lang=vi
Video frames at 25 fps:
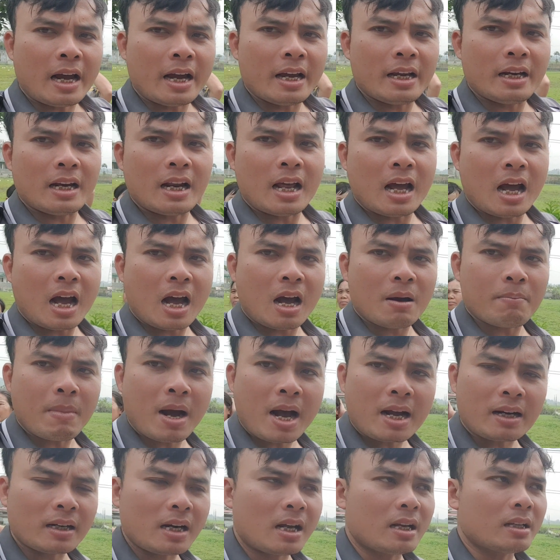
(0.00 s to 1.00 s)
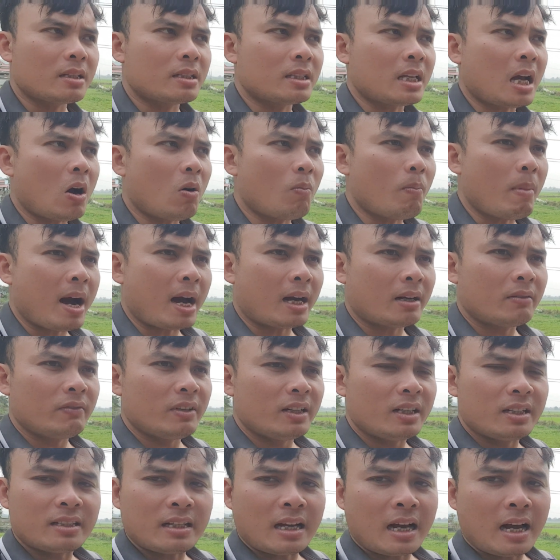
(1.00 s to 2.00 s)
này là bác đang giao bán
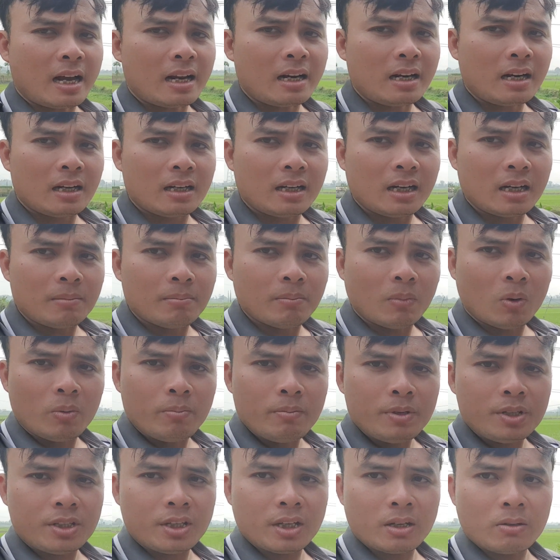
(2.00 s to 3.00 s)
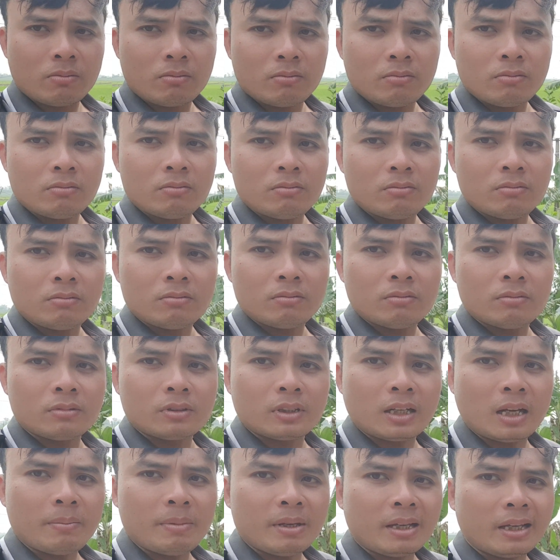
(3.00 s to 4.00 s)
với cái giá là gần 40 triệu
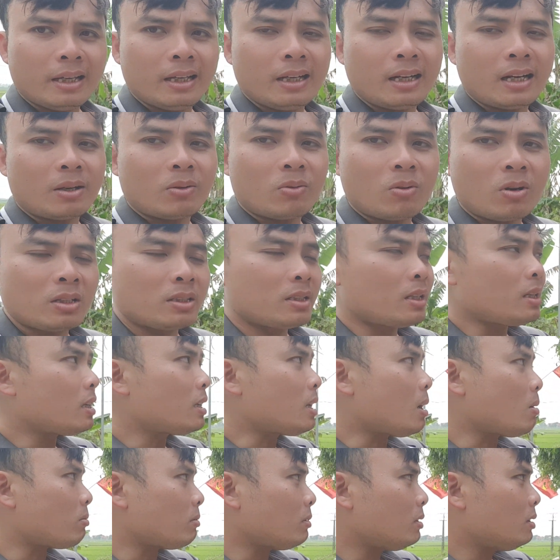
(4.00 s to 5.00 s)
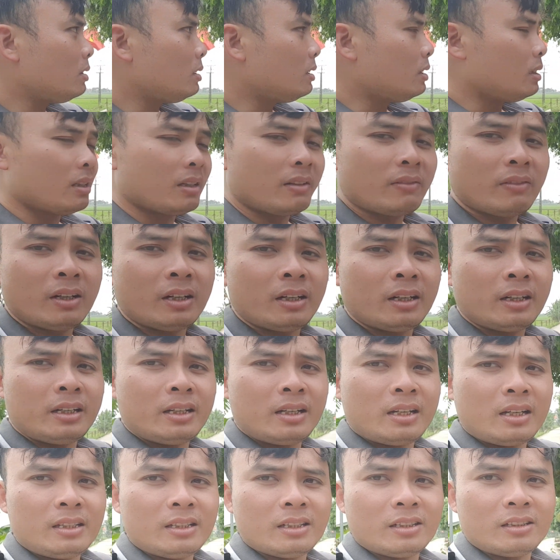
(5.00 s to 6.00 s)
đấy mình nghĩ là nó rất là độc
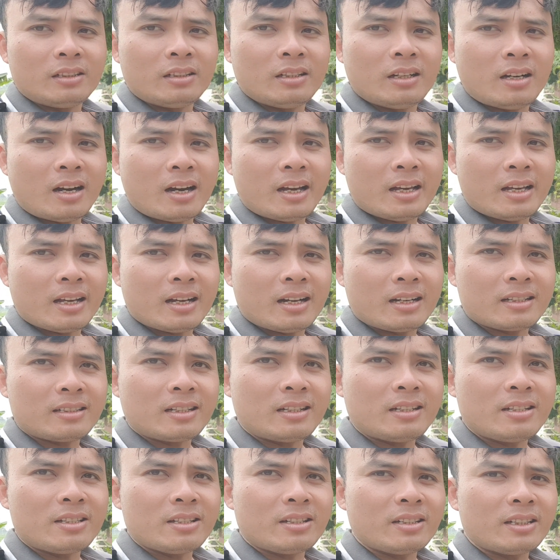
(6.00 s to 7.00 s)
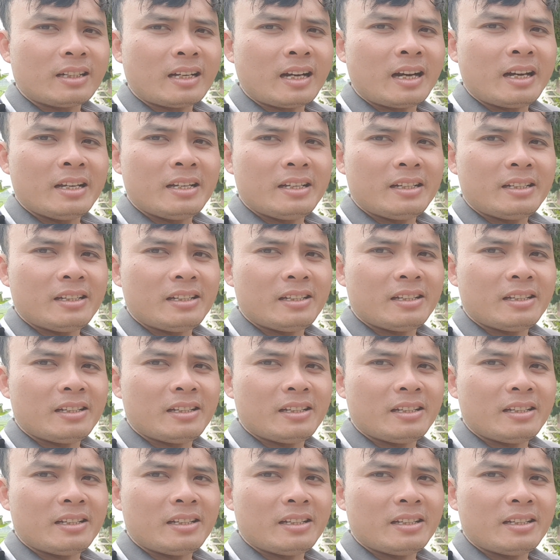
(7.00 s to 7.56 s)
với những người à, dân chơi cây